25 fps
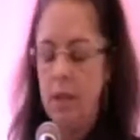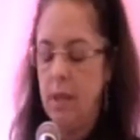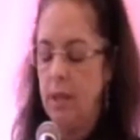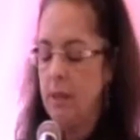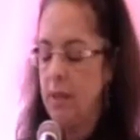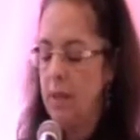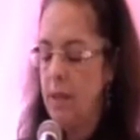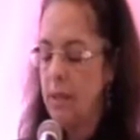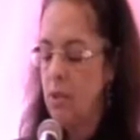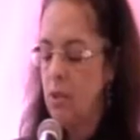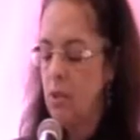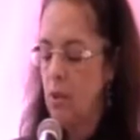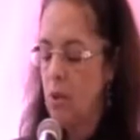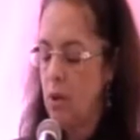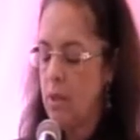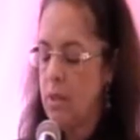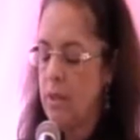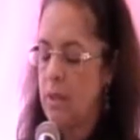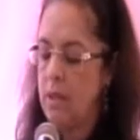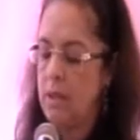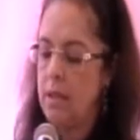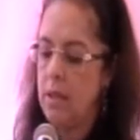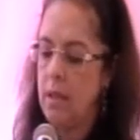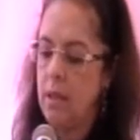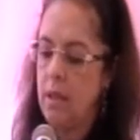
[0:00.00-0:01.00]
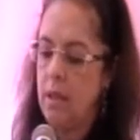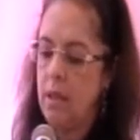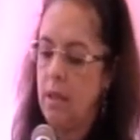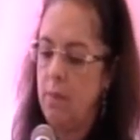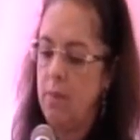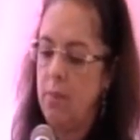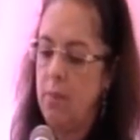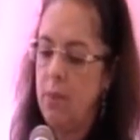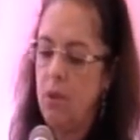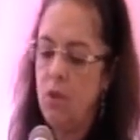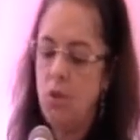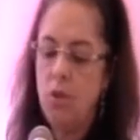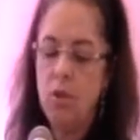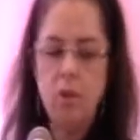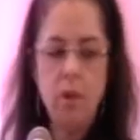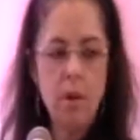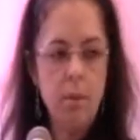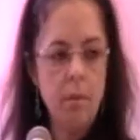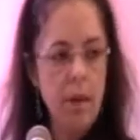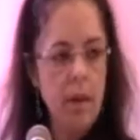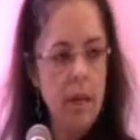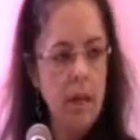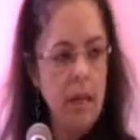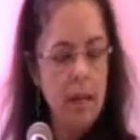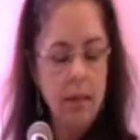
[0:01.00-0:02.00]
das nossas equipes de
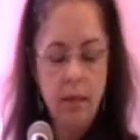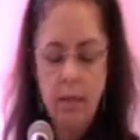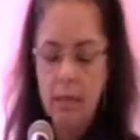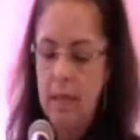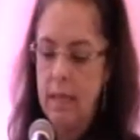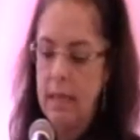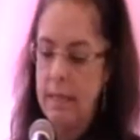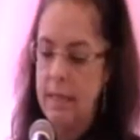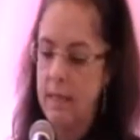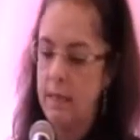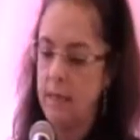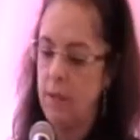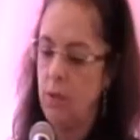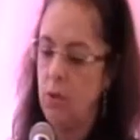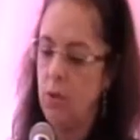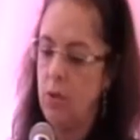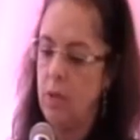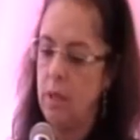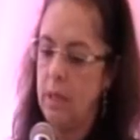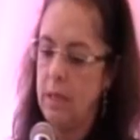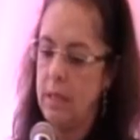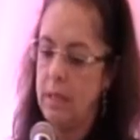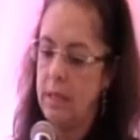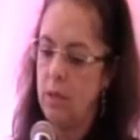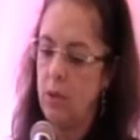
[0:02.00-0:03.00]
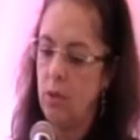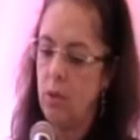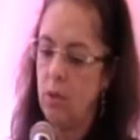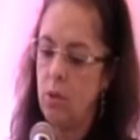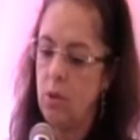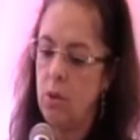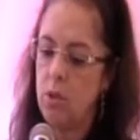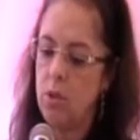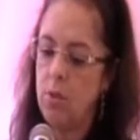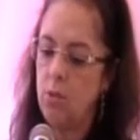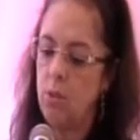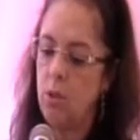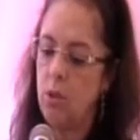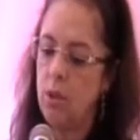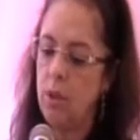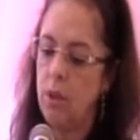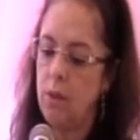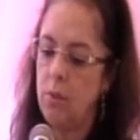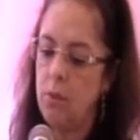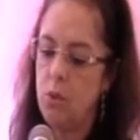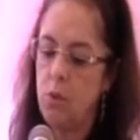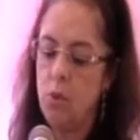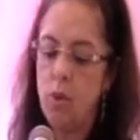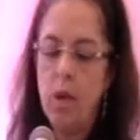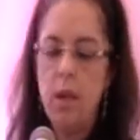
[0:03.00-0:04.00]
trabalharem dessa natureza. Então, nós
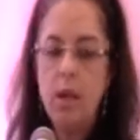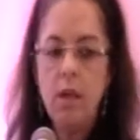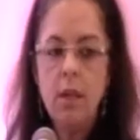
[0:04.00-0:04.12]
mudamos.